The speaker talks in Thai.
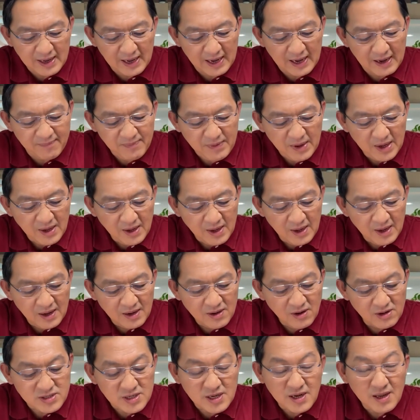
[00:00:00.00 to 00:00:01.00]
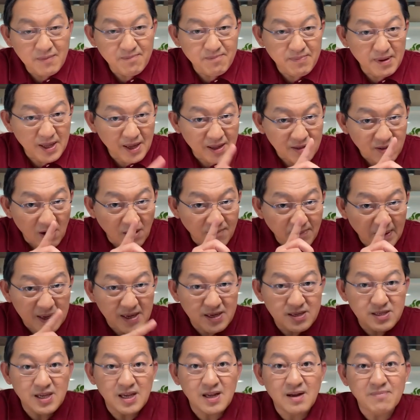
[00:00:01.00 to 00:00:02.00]
นะครับนอกจากนี้ประเทศต่อไป
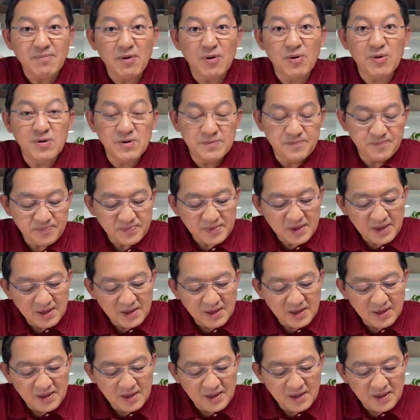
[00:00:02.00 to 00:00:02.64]
คือสิงคโปร์